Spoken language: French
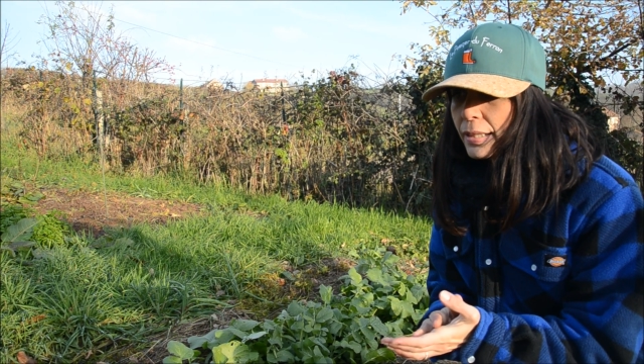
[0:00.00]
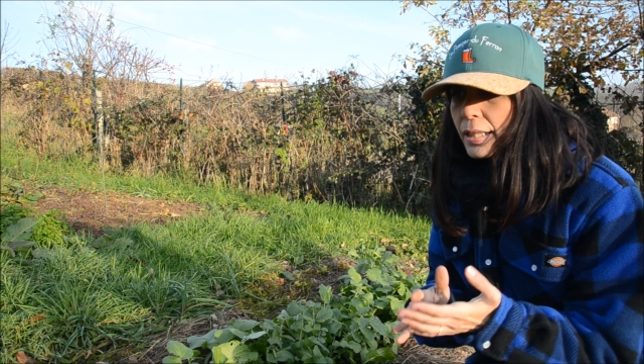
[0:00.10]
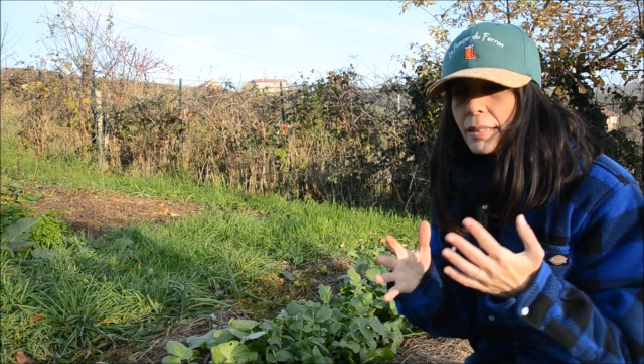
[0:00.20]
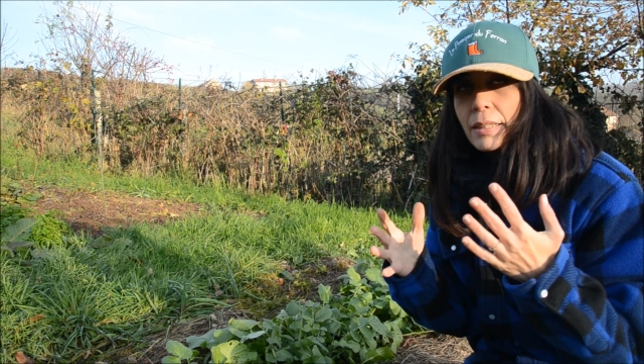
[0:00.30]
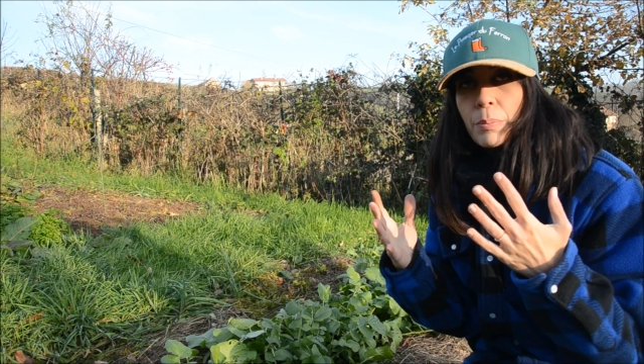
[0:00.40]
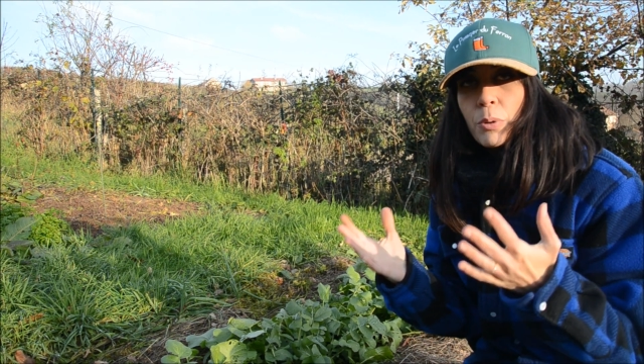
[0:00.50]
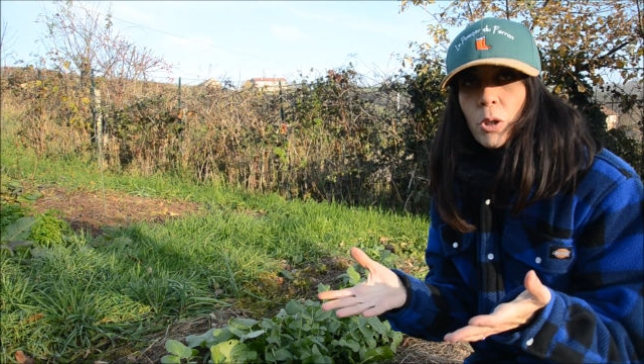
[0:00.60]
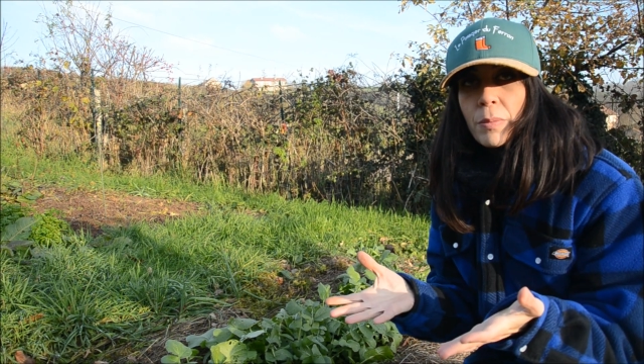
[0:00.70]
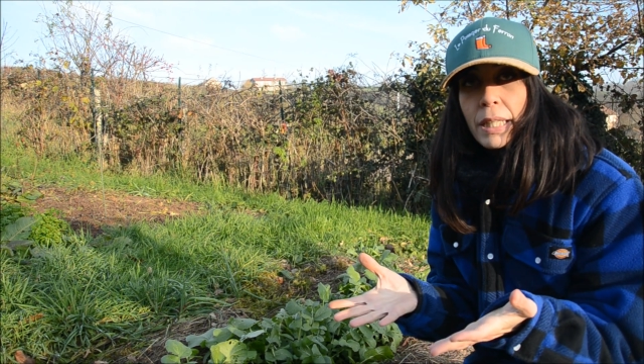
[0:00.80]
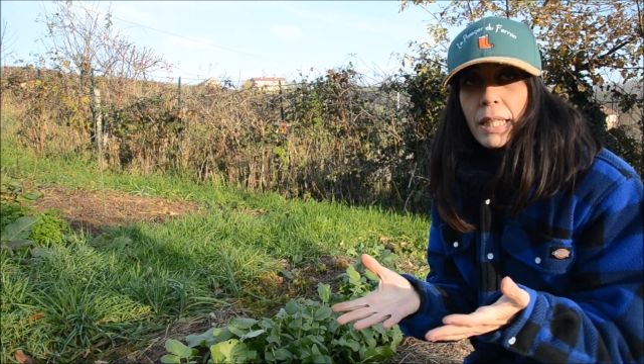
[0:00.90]
c'est l'un des
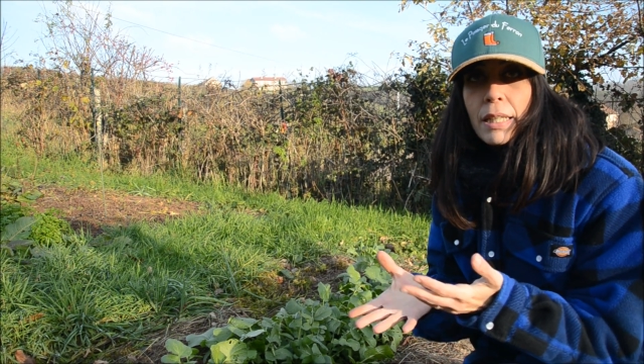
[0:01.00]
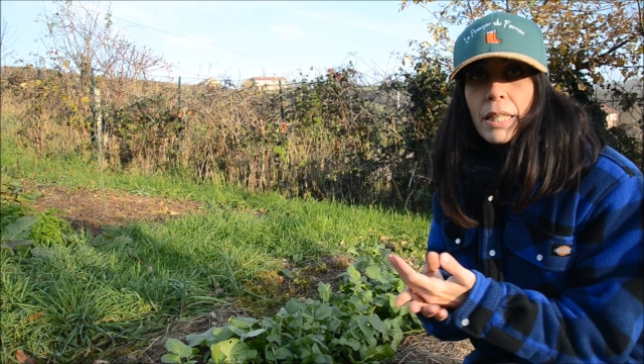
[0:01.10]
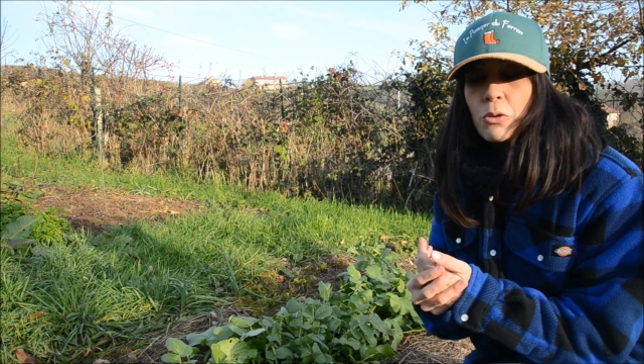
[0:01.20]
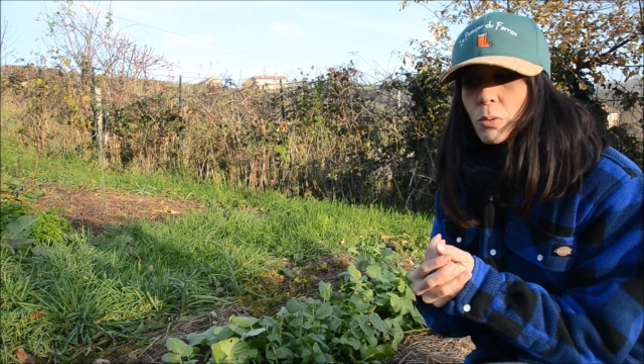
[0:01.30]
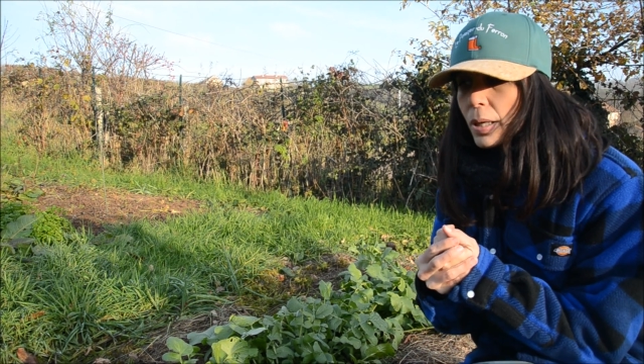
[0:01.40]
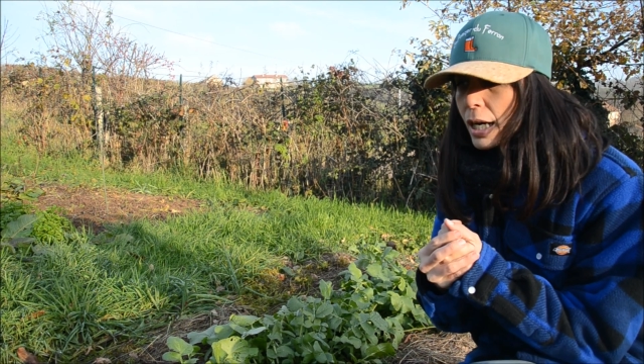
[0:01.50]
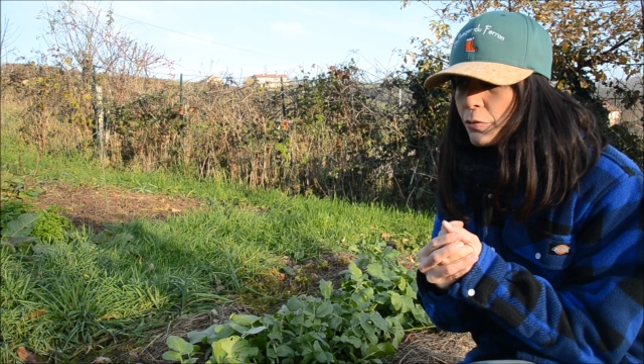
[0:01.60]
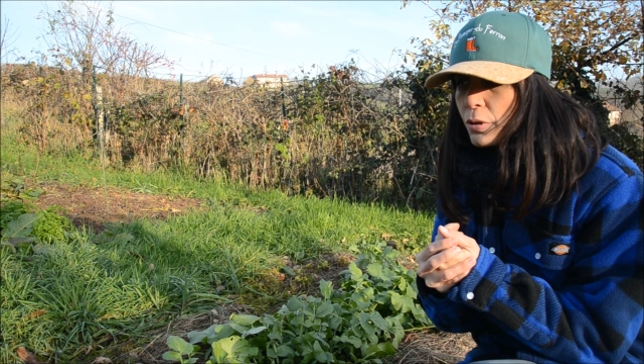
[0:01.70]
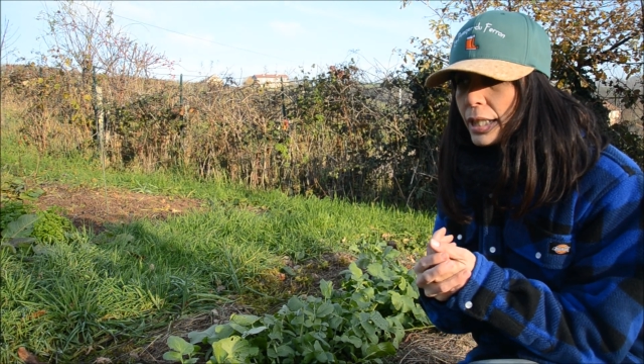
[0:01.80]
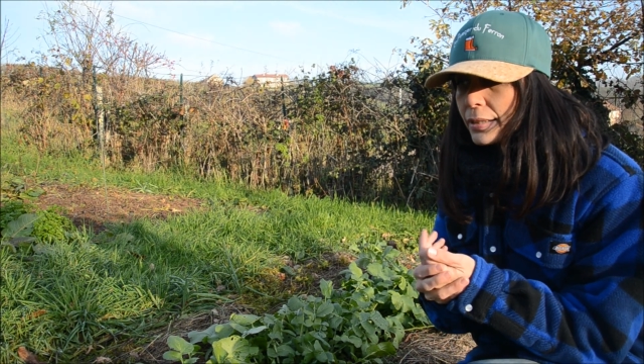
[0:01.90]
premiers légumes à
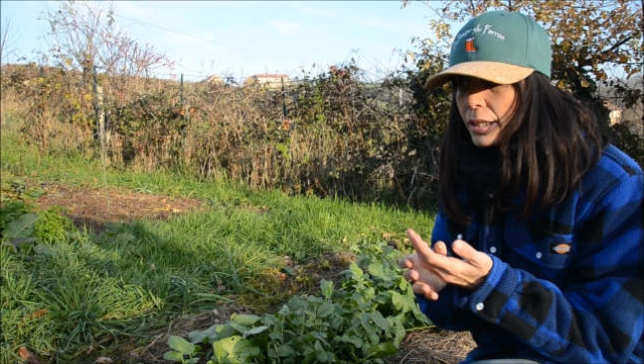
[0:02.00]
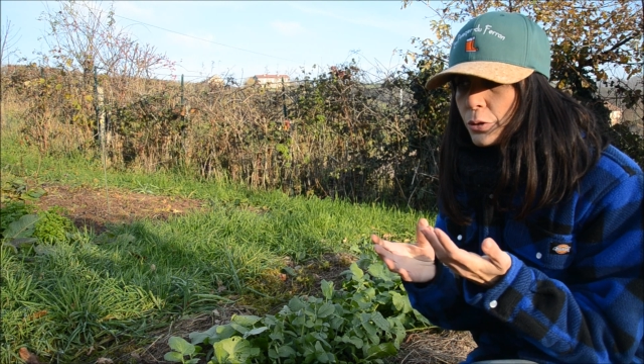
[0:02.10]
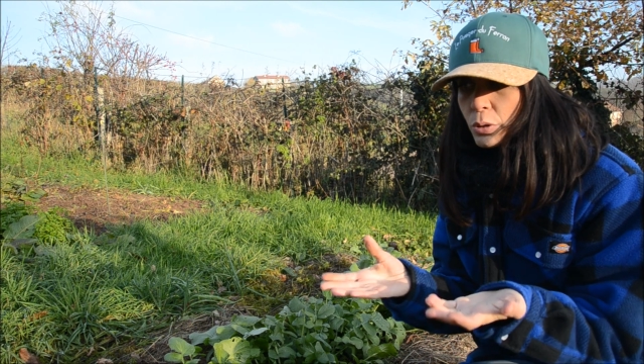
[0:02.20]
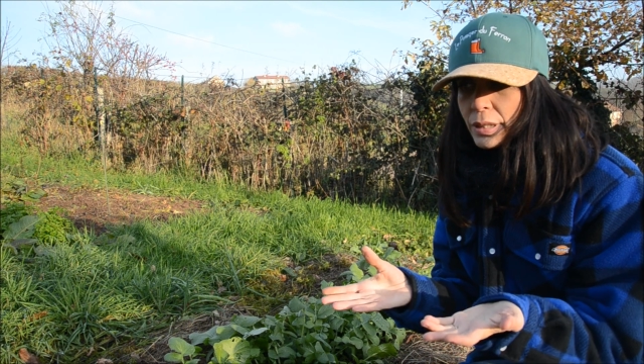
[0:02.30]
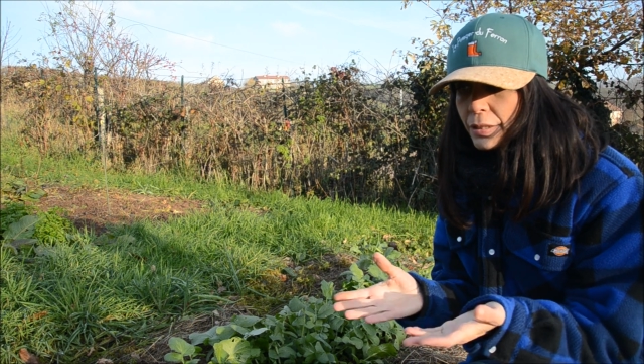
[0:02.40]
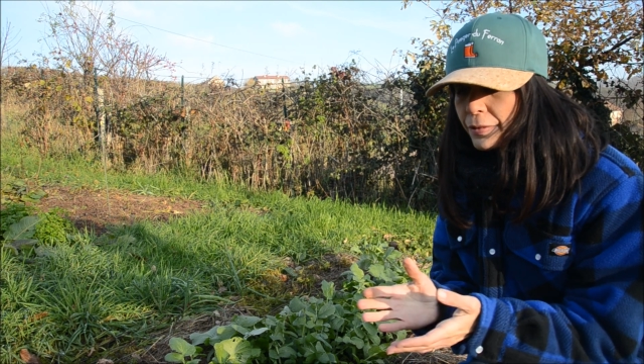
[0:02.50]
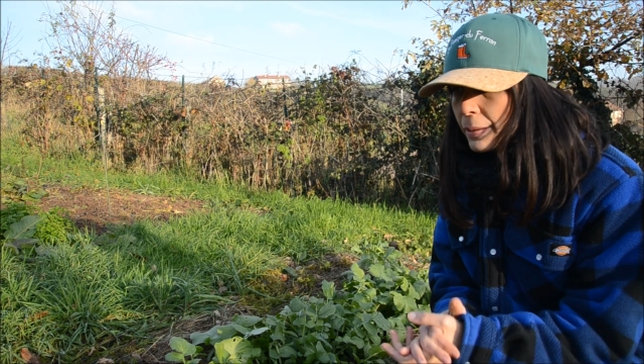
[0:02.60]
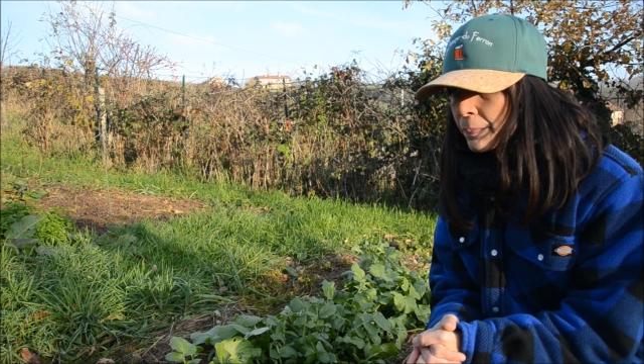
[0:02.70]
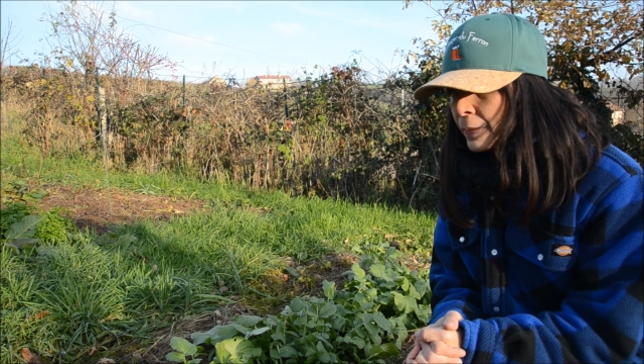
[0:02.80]
avoir été cultivé.